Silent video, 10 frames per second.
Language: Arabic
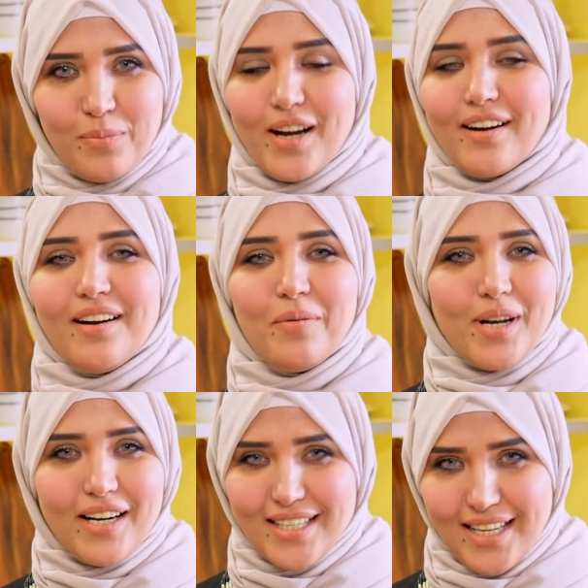مرة
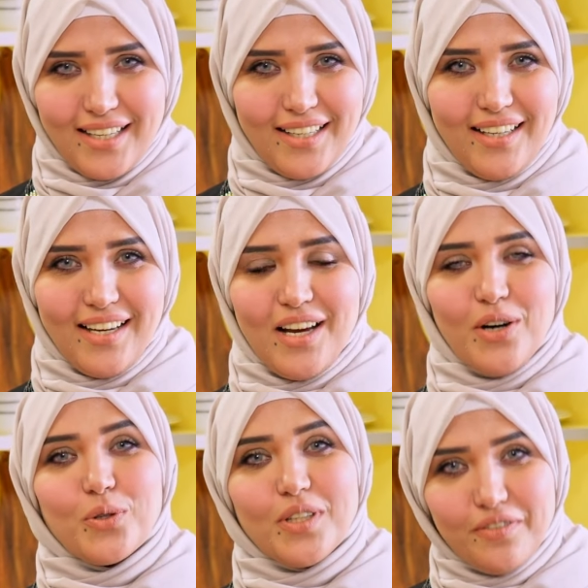مرة سهلة
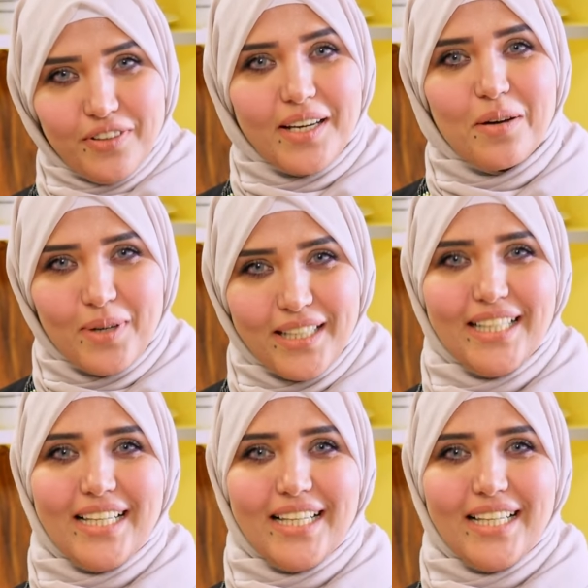وتنفع كمان